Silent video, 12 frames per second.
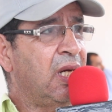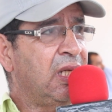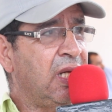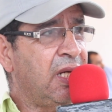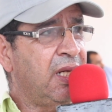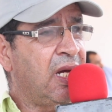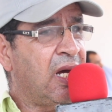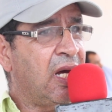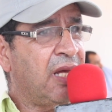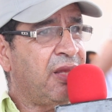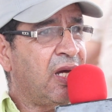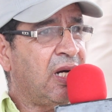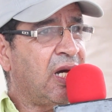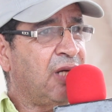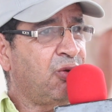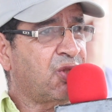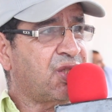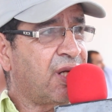لأن هذا لا
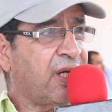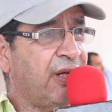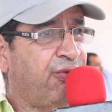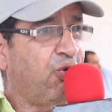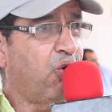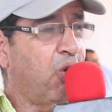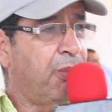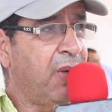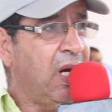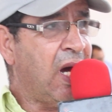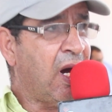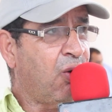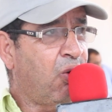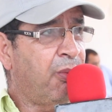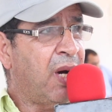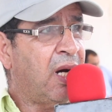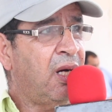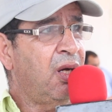يشرفهم لا
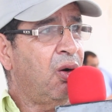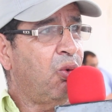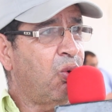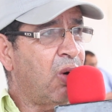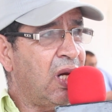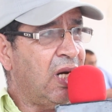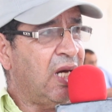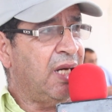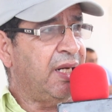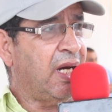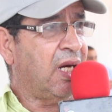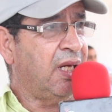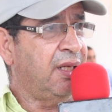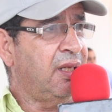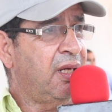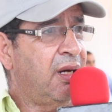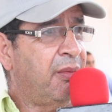هما ولا نحن